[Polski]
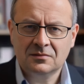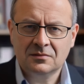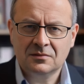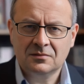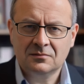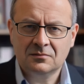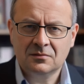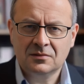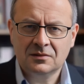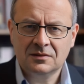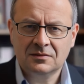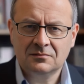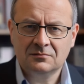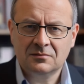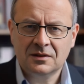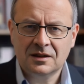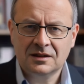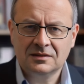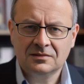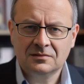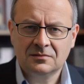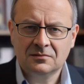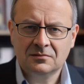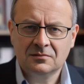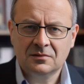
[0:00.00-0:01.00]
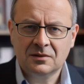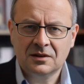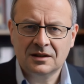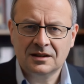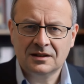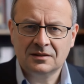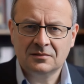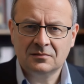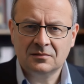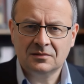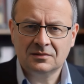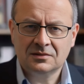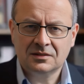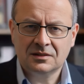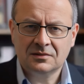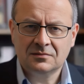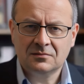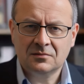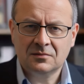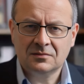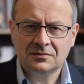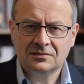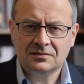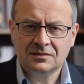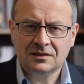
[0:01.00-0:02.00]
opowiem Państwu w kolejnym odcinku
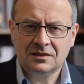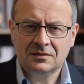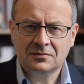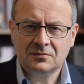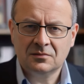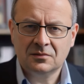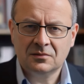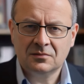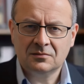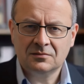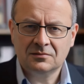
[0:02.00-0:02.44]
odcinku z cyklu